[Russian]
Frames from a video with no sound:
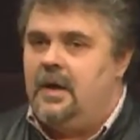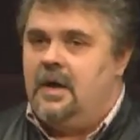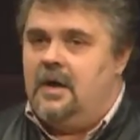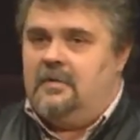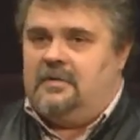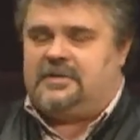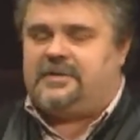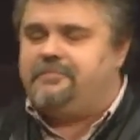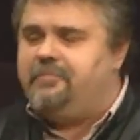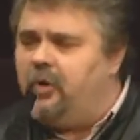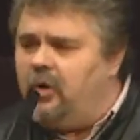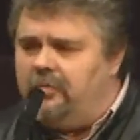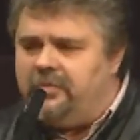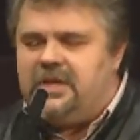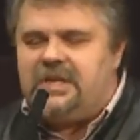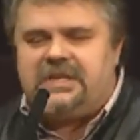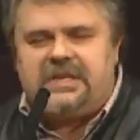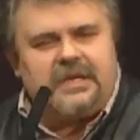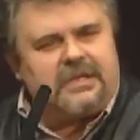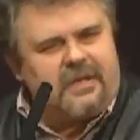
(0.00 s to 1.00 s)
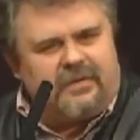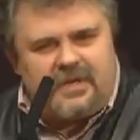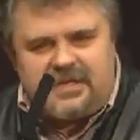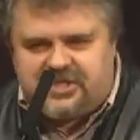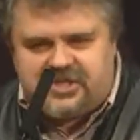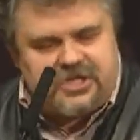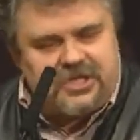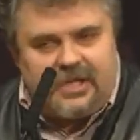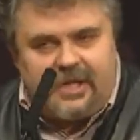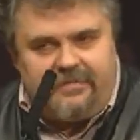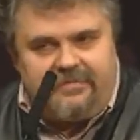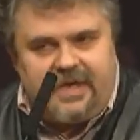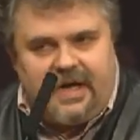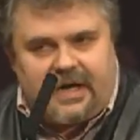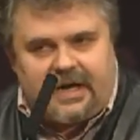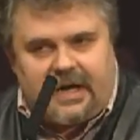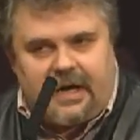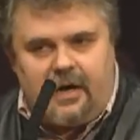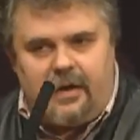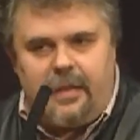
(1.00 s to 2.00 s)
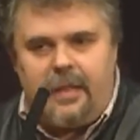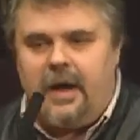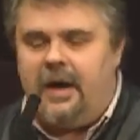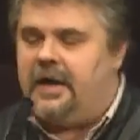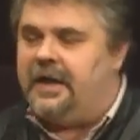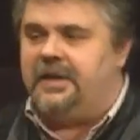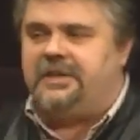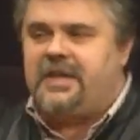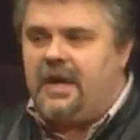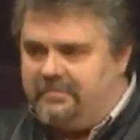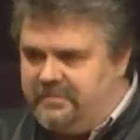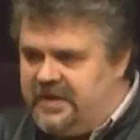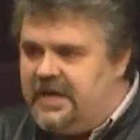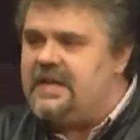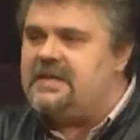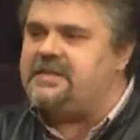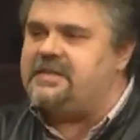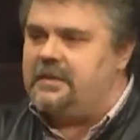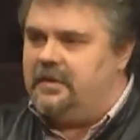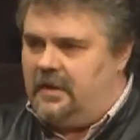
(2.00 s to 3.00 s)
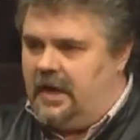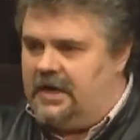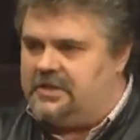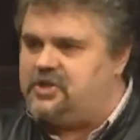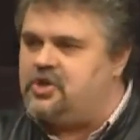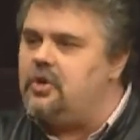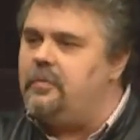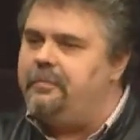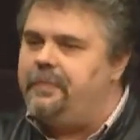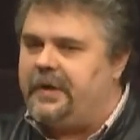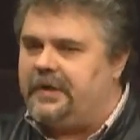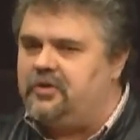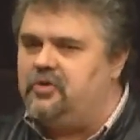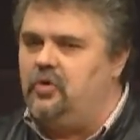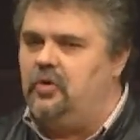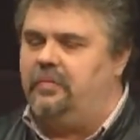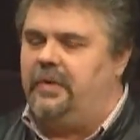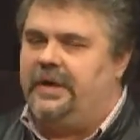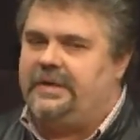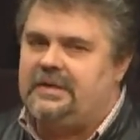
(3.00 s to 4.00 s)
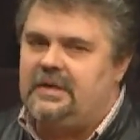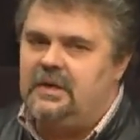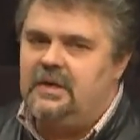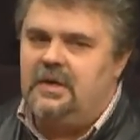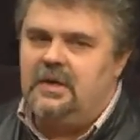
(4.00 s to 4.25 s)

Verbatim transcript: Вспомните этого человека. И там есть о чем подумать.